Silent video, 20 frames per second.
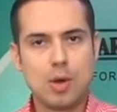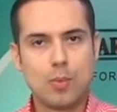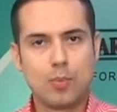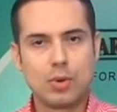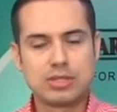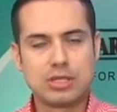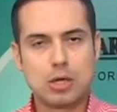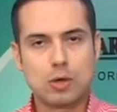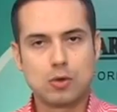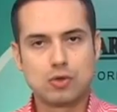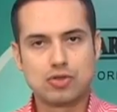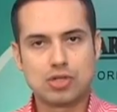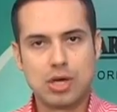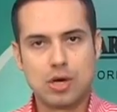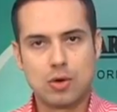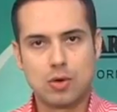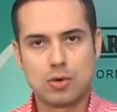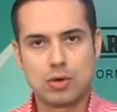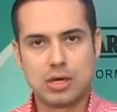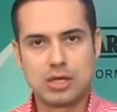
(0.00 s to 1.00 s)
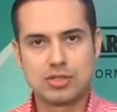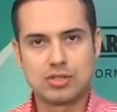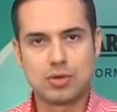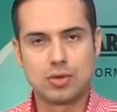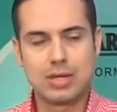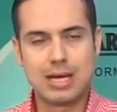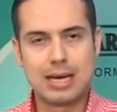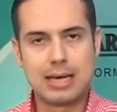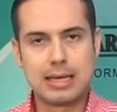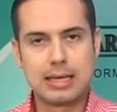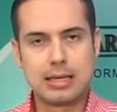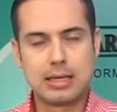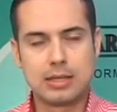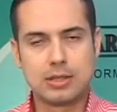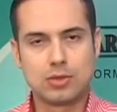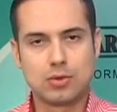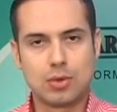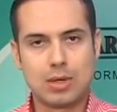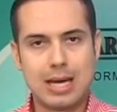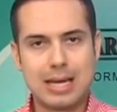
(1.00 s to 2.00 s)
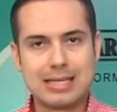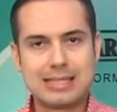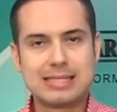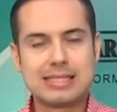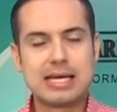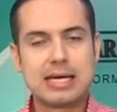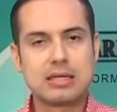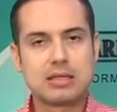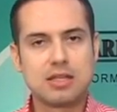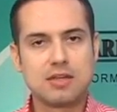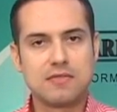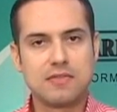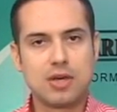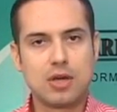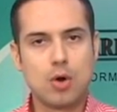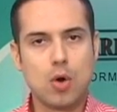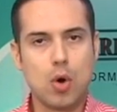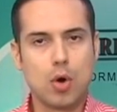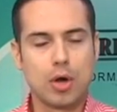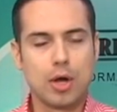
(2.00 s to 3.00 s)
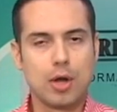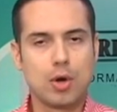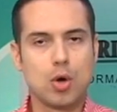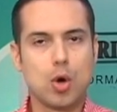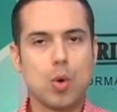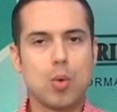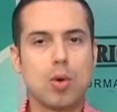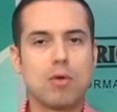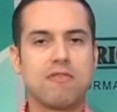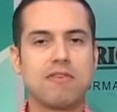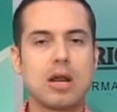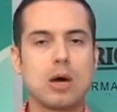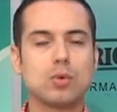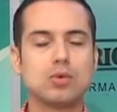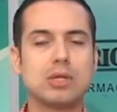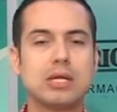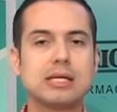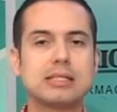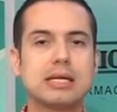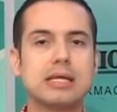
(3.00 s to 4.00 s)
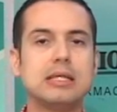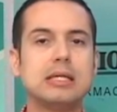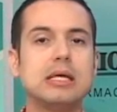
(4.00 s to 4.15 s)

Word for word: pues el Consejo Nacional Electoral certificó que no hubo fraudes